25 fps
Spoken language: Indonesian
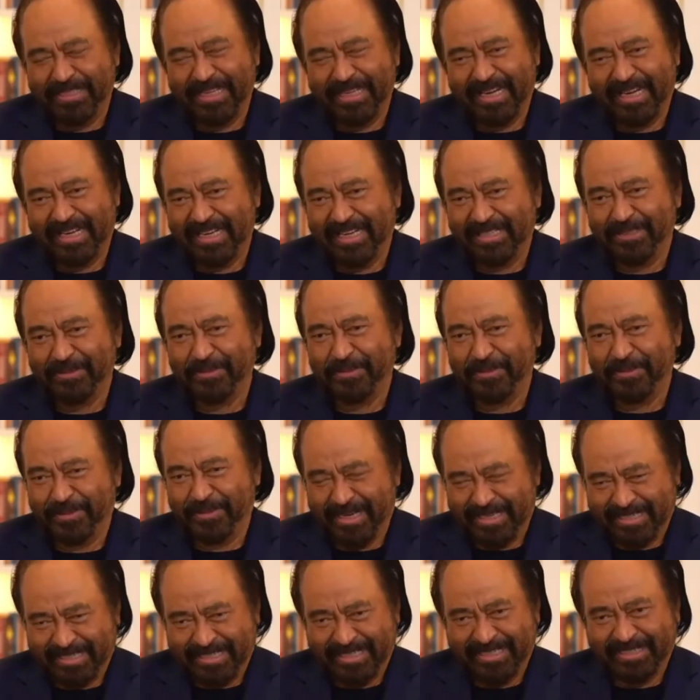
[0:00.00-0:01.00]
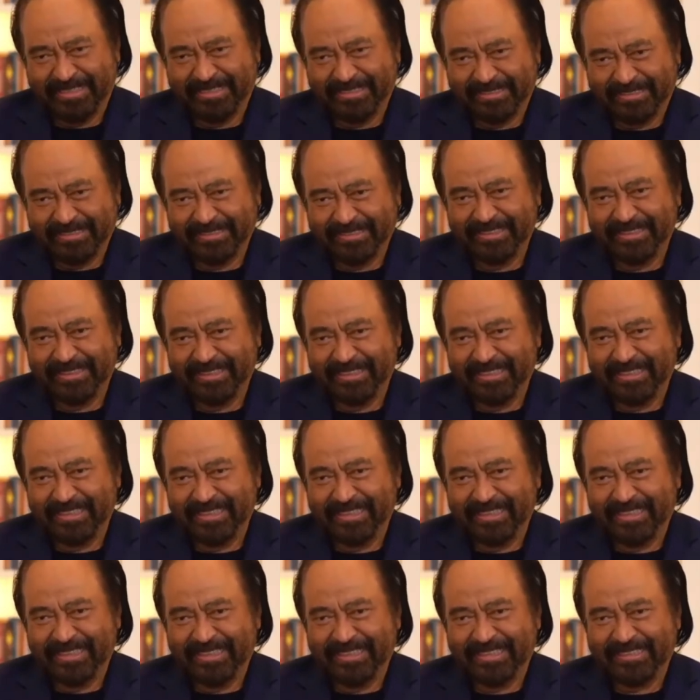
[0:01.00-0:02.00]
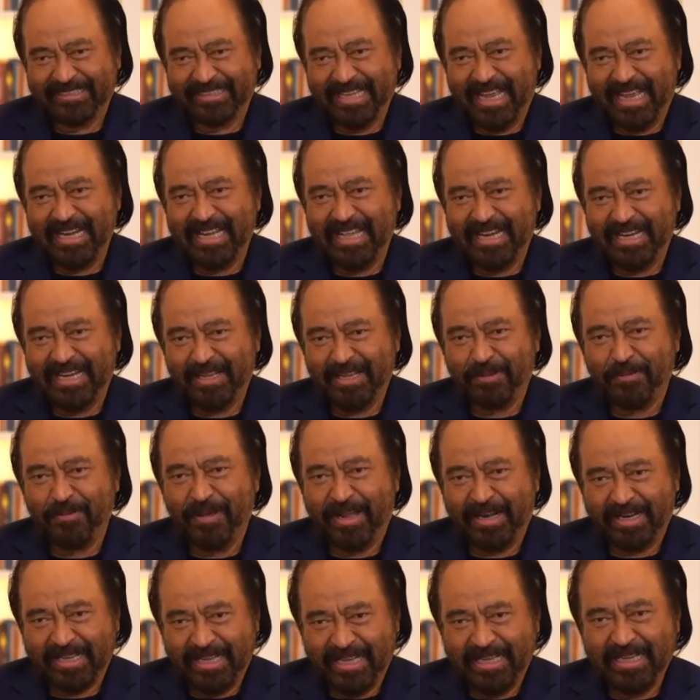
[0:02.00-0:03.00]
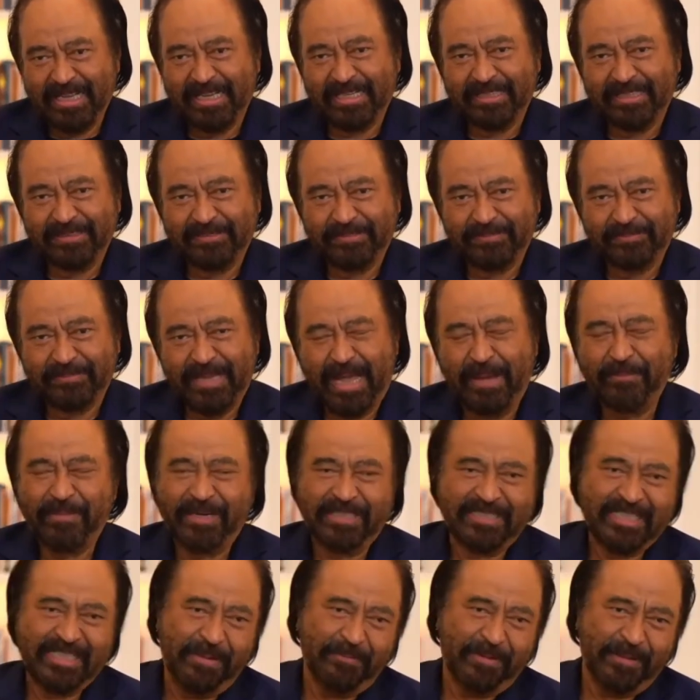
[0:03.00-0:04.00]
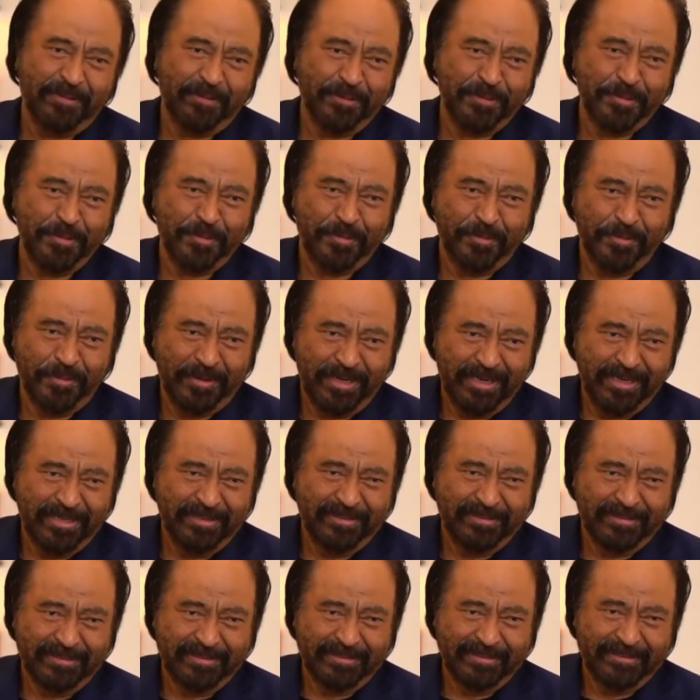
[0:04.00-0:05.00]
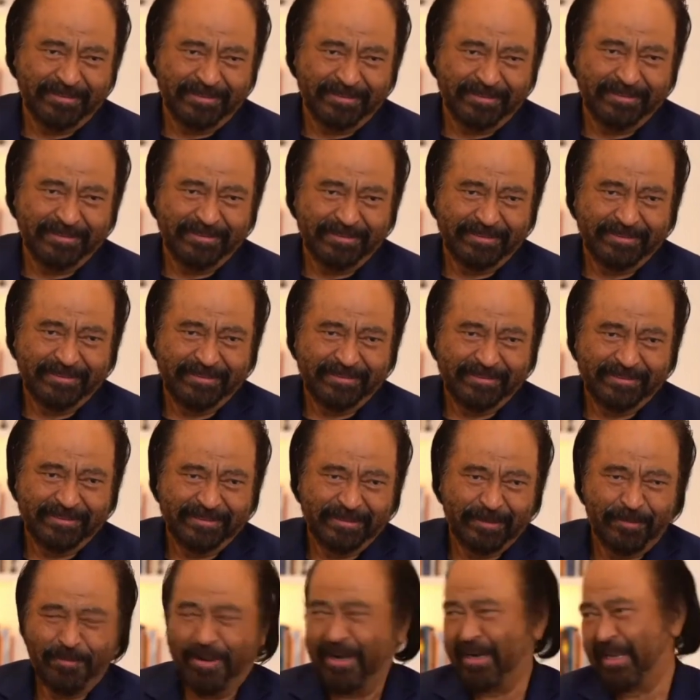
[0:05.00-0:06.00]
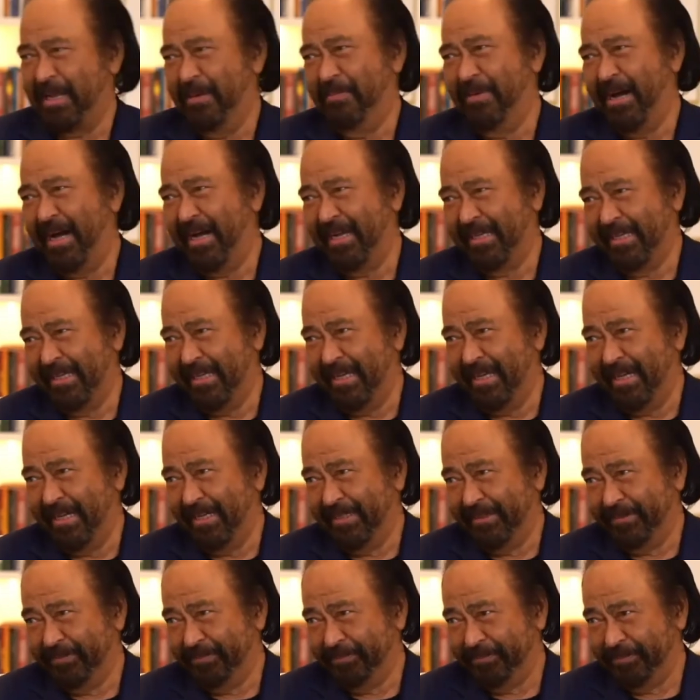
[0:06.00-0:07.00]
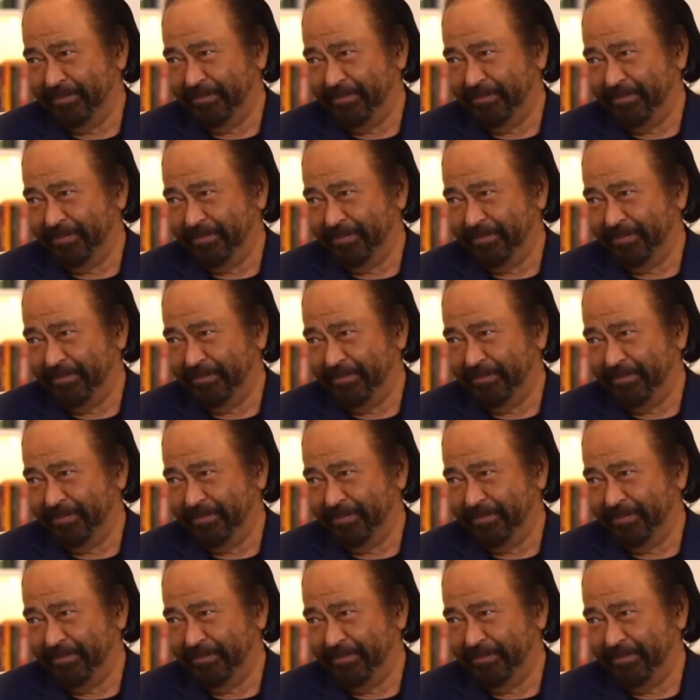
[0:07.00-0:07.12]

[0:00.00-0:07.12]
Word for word: Sebenarnya jujur aja, saya dari keluarga yang amat saya patut syukurin, keluarga bahagia.